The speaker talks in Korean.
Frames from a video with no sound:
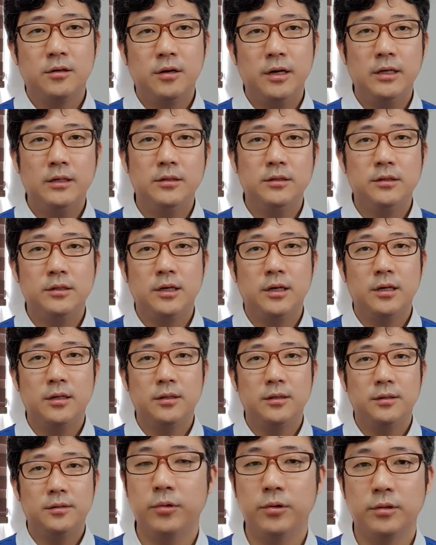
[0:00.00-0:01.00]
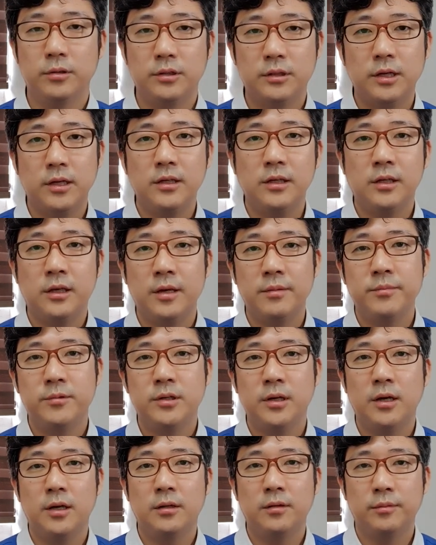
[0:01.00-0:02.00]
크레인샷, 뭐
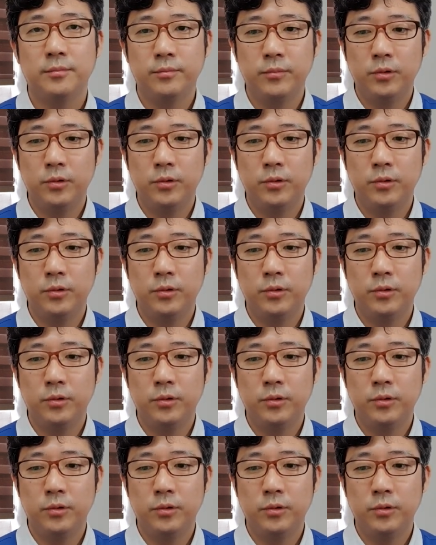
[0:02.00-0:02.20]
스테디캠샷,